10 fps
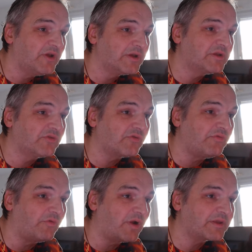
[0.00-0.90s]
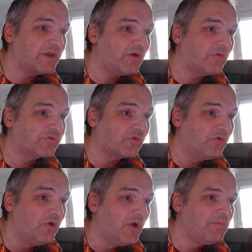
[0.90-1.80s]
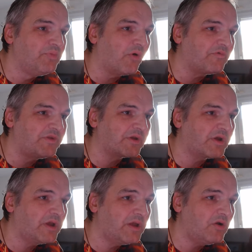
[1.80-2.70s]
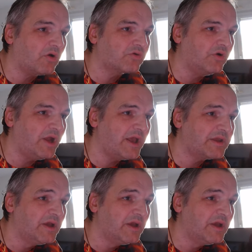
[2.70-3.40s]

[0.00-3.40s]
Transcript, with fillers: qui se font la guerre entre eux pour virer leurs collègues